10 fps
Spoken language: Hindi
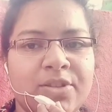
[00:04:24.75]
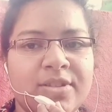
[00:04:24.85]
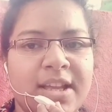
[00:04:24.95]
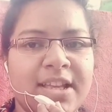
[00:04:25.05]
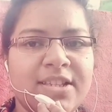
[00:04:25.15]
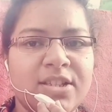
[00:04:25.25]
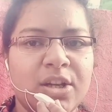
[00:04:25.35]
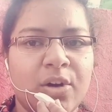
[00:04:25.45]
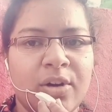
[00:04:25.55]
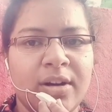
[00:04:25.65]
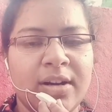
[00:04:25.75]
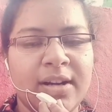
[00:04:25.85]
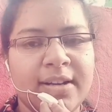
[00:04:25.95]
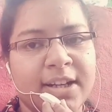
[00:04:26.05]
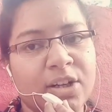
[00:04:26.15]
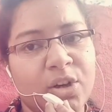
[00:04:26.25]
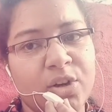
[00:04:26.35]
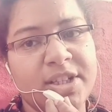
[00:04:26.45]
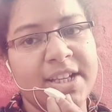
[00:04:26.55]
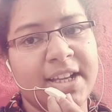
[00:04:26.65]
जो साइंस और
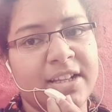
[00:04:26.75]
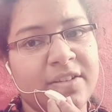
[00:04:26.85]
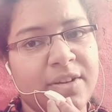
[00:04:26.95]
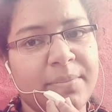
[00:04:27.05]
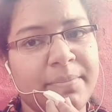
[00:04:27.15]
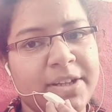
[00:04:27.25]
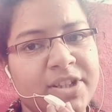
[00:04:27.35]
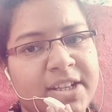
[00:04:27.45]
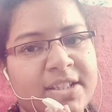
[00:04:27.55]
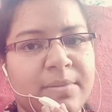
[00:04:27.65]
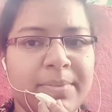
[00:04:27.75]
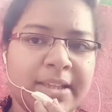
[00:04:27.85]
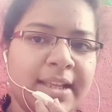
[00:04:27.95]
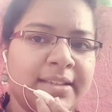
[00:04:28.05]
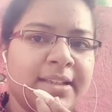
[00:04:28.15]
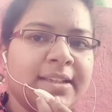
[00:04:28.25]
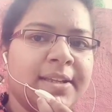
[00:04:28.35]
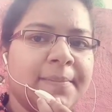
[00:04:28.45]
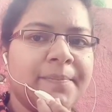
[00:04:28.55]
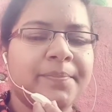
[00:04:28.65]
टेक्नोलॉजी की डेवलपमेंट की सपने देखते
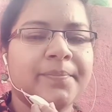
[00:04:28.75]
थे